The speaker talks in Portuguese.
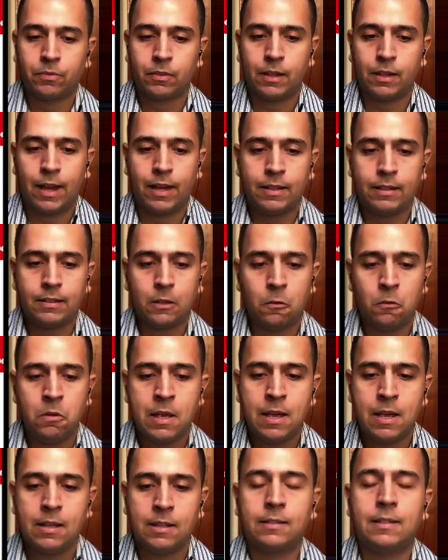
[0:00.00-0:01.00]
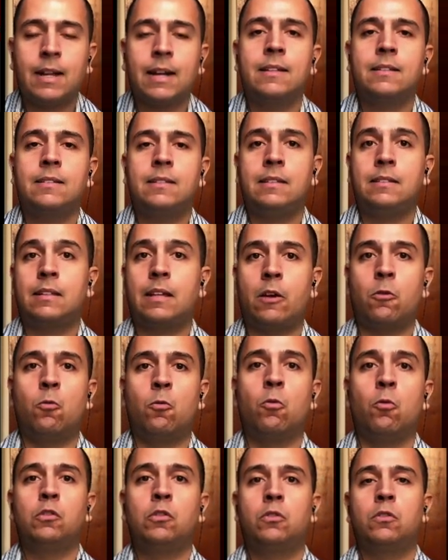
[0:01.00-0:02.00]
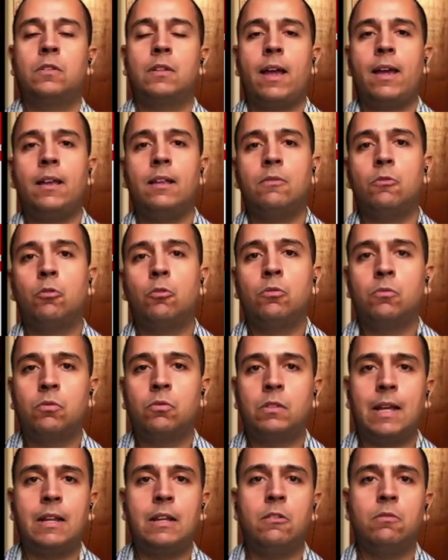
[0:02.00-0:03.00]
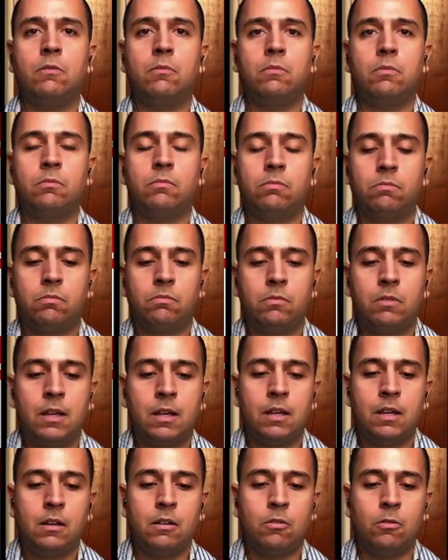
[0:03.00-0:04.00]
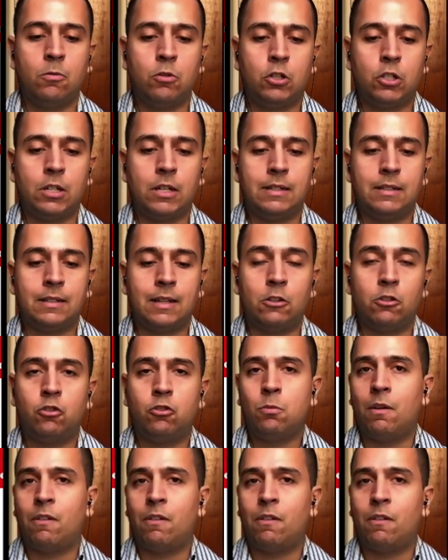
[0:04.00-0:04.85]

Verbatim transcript: Né? Então, será que esses recursos né, não seriam utilizados de